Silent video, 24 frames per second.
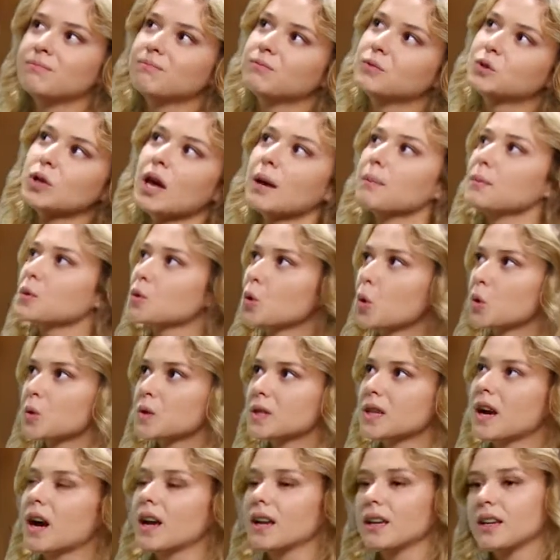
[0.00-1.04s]
hem
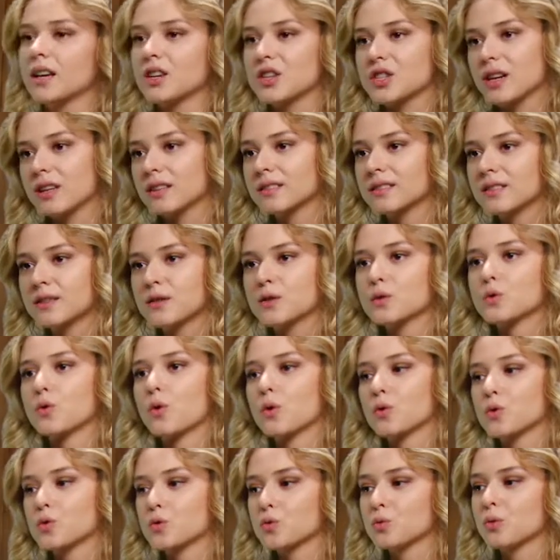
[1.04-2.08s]
sosyal yaşantınız
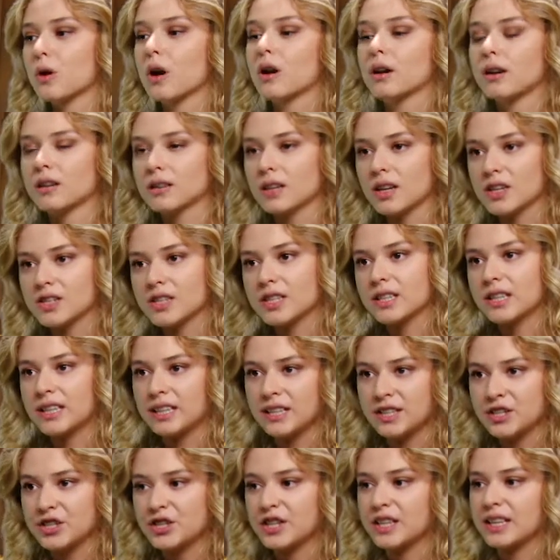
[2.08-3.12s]
olsun, arkadaşlık
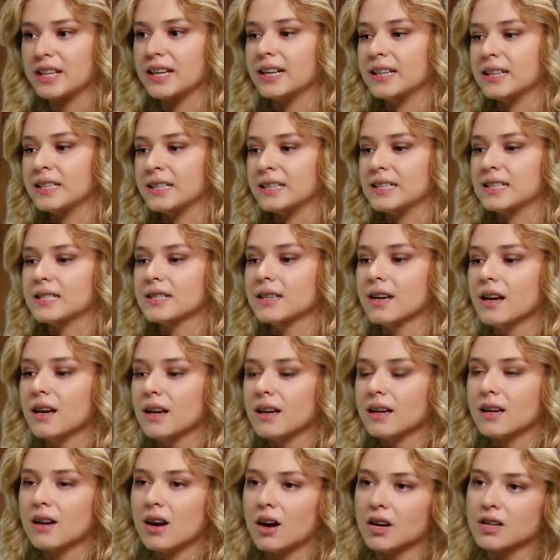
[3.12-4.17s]
ilişkileriniz,
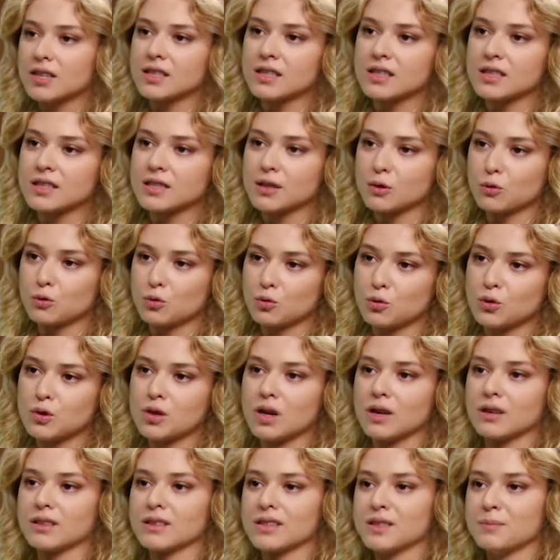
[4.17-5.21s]
karşınızda
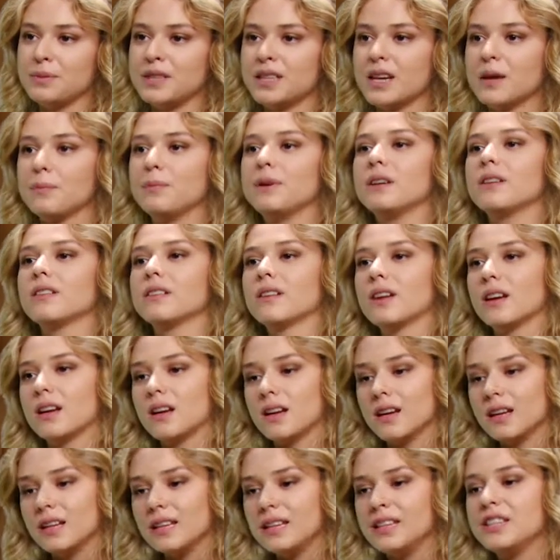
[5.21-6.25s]
kuracağınız birebir
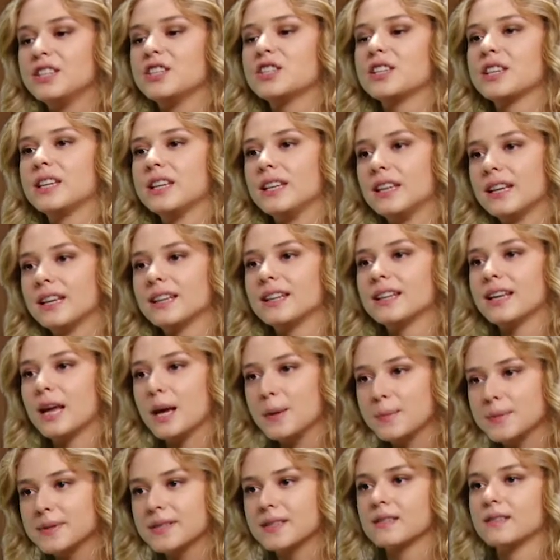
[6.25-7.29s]
ilişkilerin
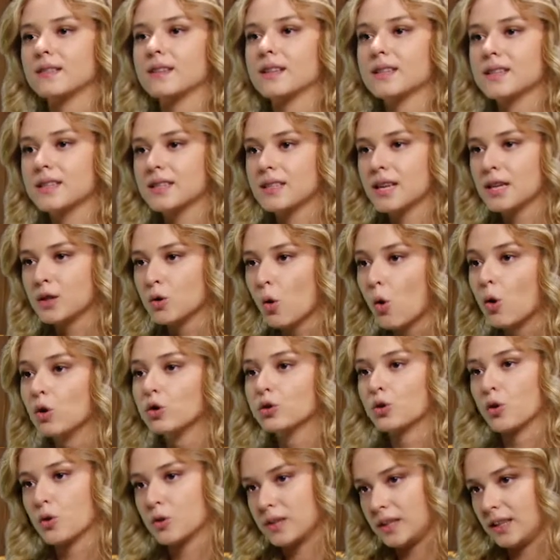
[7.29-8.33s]
hepsinde size
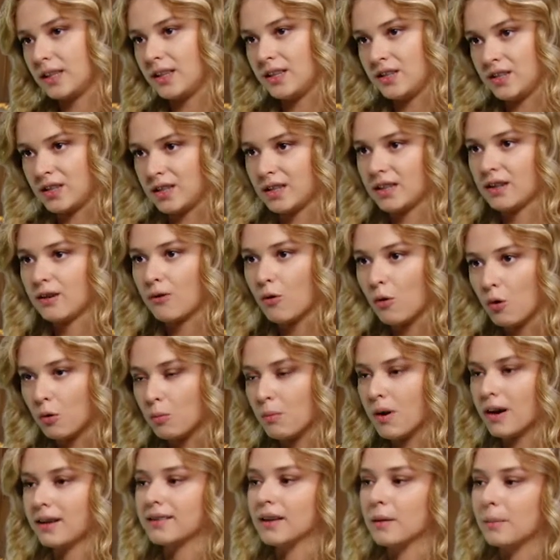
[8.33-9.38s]
yol gösterici
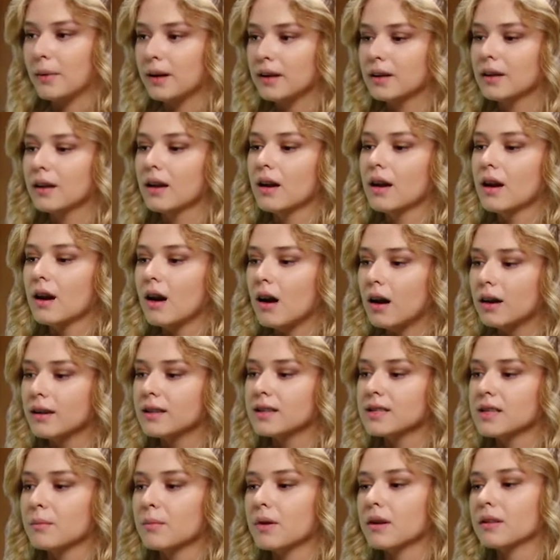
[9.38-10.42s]
olmak demek.
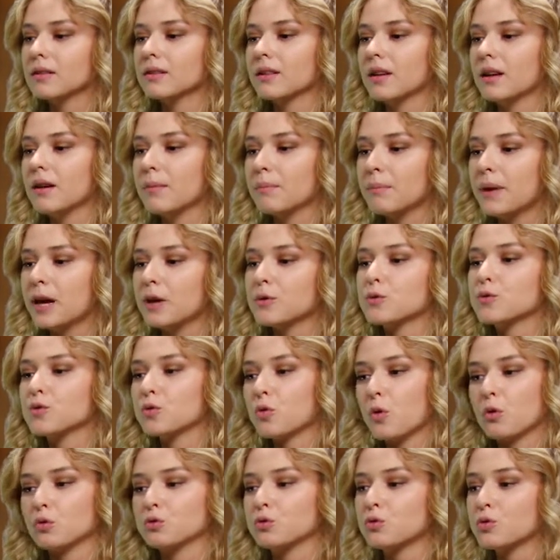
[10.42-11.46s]
Aynı zamanda mezun
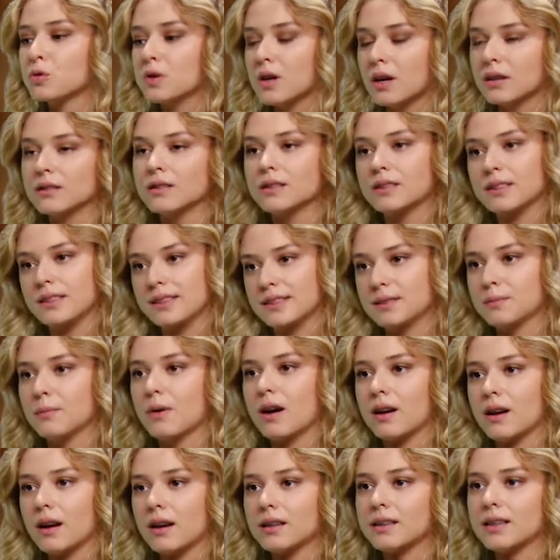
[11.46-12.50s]
olduğunuz andan
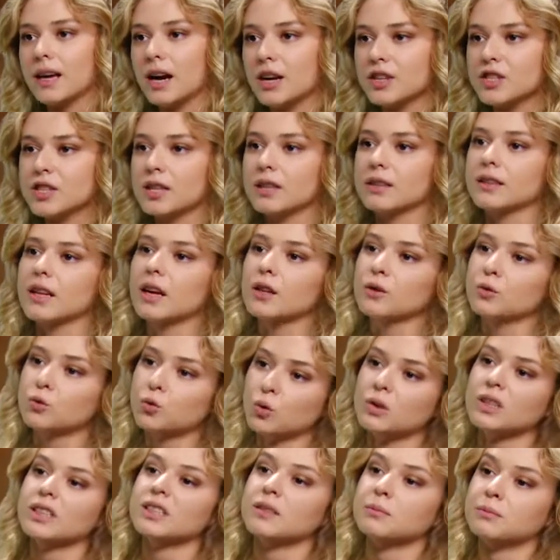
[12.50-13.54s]
itibaren gerçekten
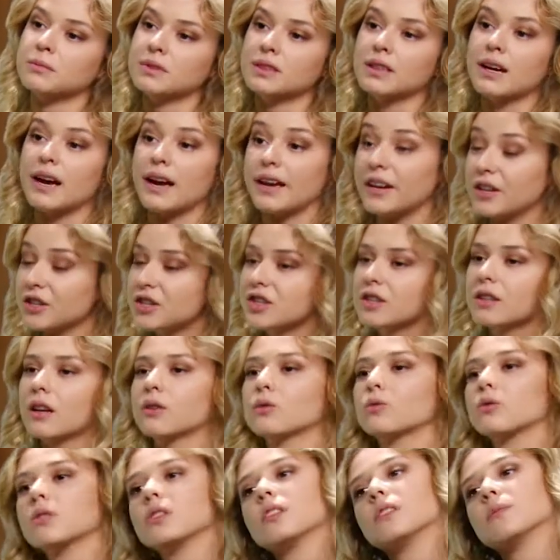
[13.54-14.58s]
donanımlı, her
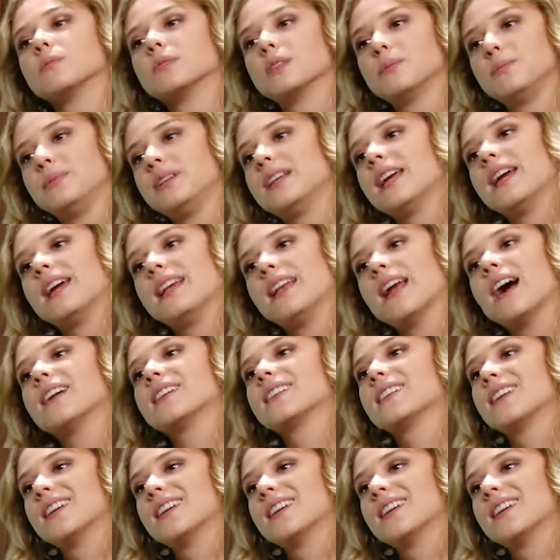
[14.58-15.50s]
açıdan donanımlı bireyler